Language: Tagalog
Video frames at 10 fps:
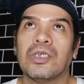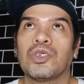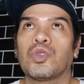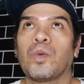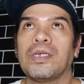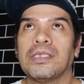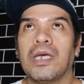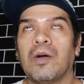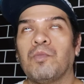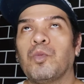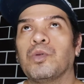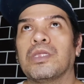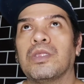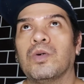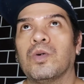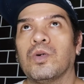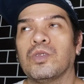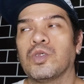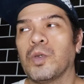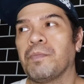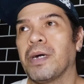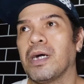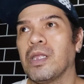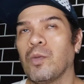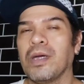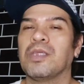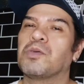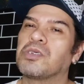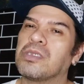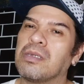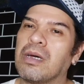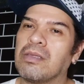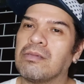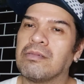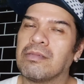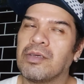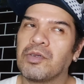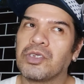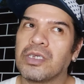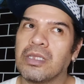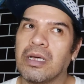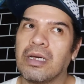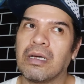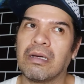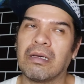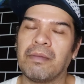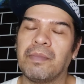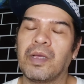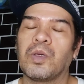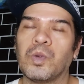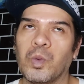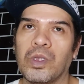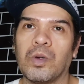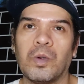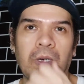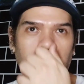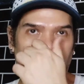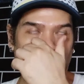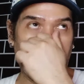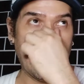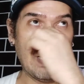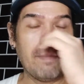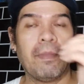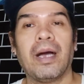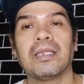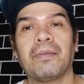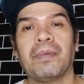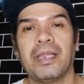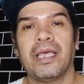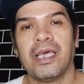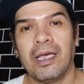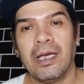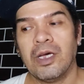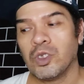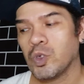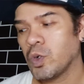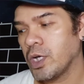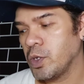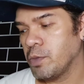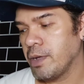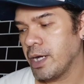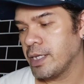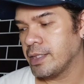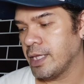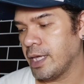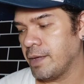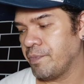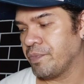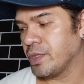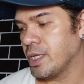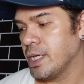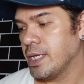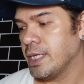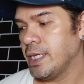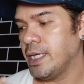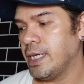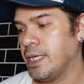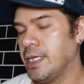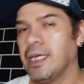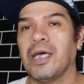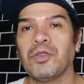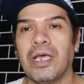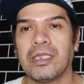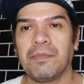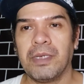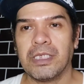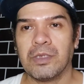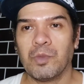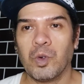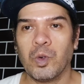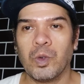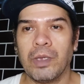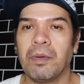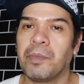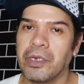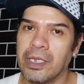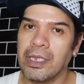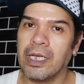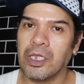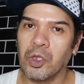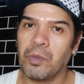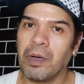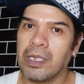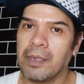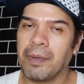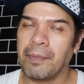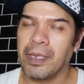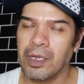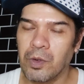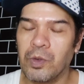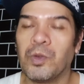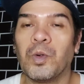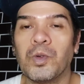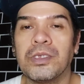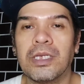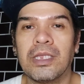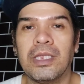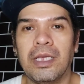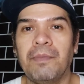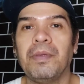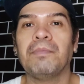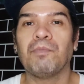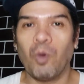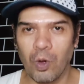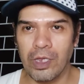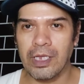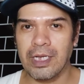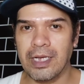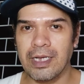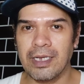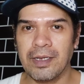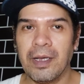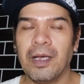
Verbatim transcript: So, twice na ako pumunta doon. So, yung pangalawa, hindi ko siya na ano, hindi ko siya na i-vlog yung una kong ano, mga nabili. So, ngayon mga kating, i ano natin mismo, i-verdict natin 'tong mga napamili ko doon sa DB Mall na